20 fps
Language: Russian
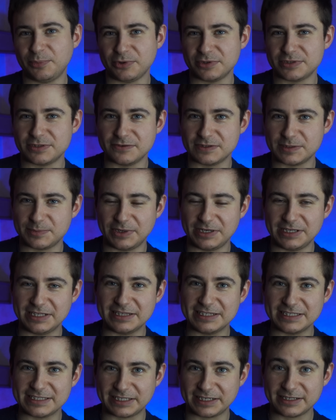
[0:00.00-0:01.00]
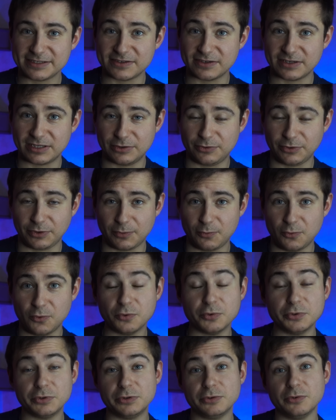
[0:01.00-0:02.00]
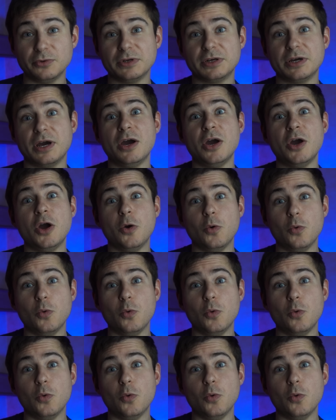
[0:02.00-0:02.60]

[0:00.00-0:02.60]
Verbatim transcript: противовоспалительные средства, которые могут только